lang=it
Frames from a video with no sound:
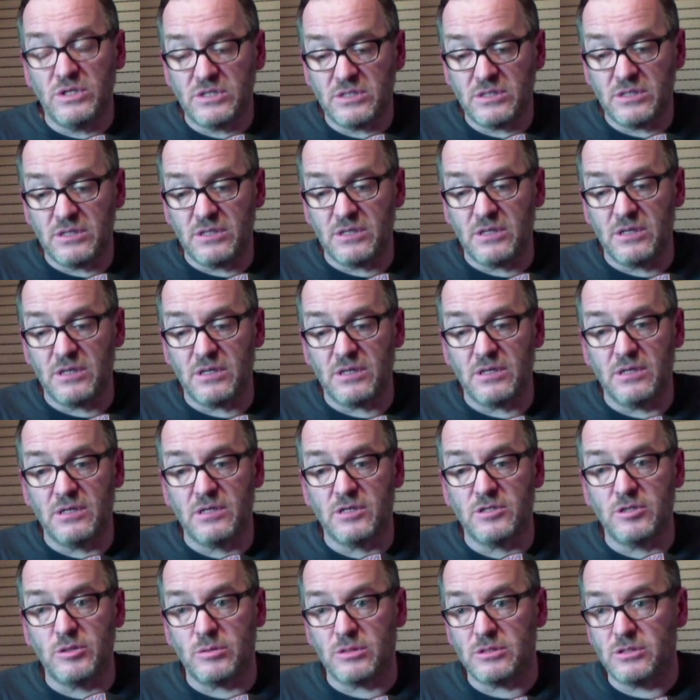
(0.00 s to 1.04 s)
Queste
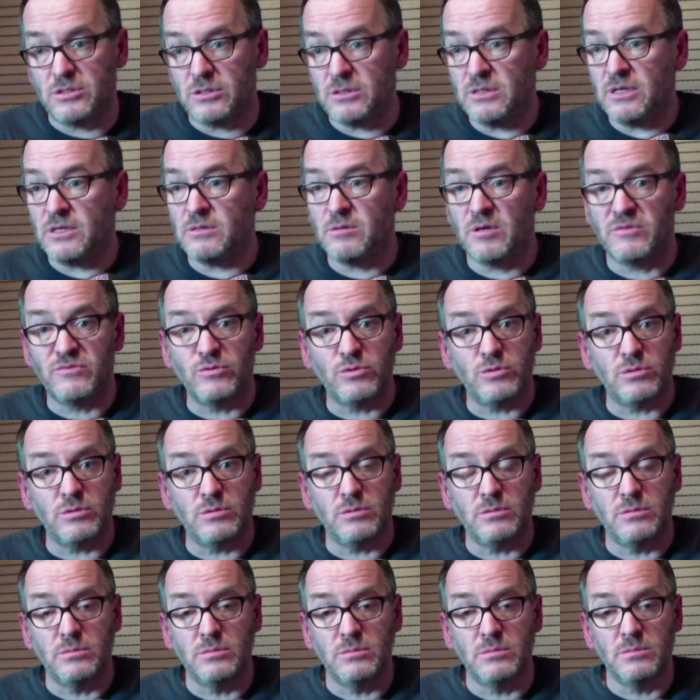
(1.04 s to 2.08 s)
eh, situazioni hanno
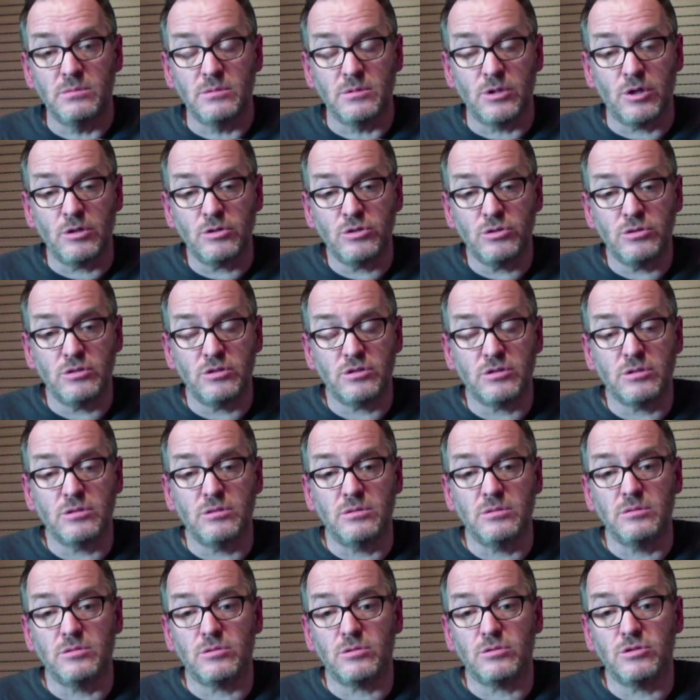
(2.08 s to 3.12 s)
avuto un grosso
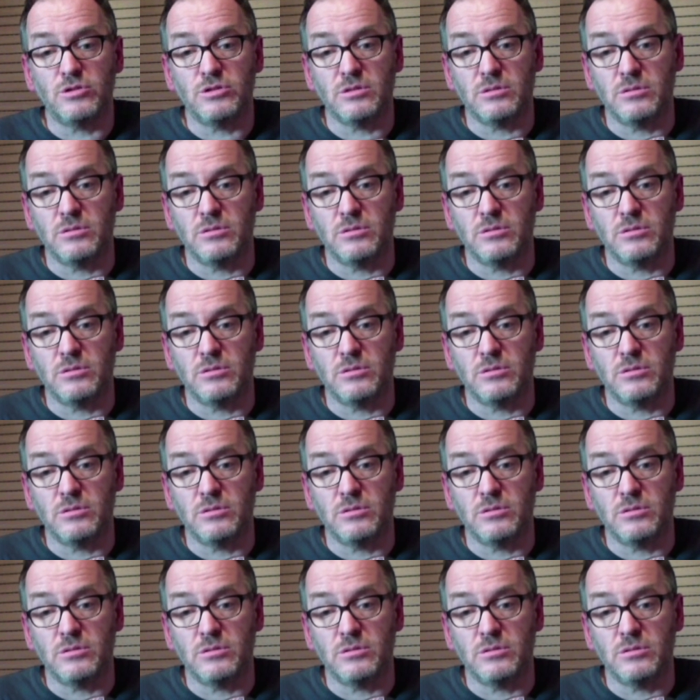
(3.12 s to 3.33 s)
riscontro.